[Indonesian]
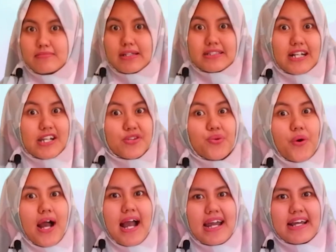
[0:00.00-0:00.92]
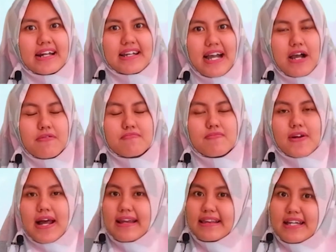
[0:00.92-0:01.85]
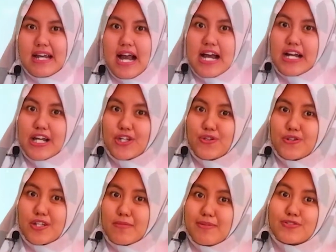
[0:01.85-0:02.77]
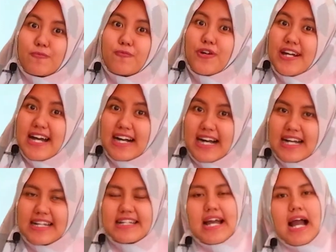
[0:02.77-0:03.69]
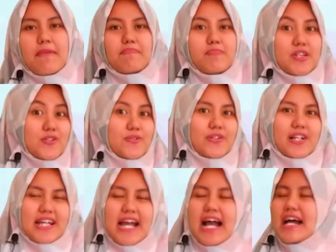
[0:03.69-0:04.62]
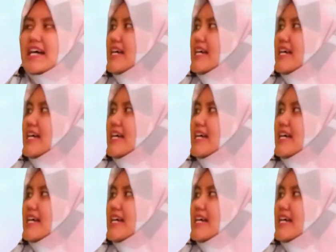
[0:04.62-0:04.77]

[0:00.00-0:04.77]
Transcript: banjir itu air ya. Berarti air itu termasuk fluida kan? Ya, betul ya.